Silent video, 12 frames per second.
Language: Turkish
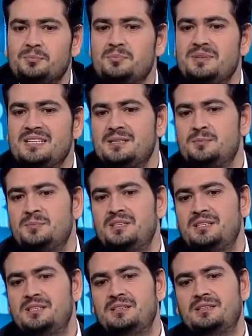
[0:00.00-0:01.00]

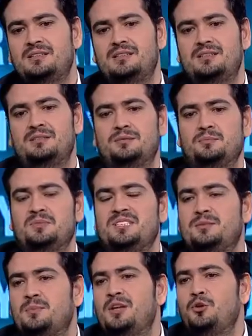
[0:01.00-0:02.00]
biriminin e,
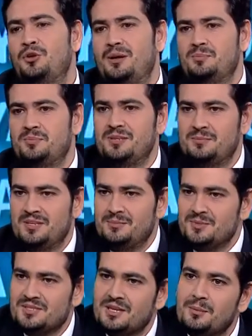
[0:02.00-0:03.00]
bizim en önemli
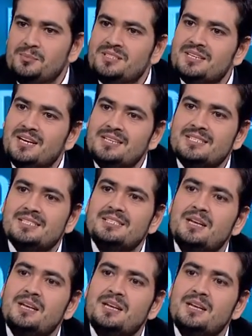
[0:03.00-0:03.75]
birimlerimizden bir tanesi.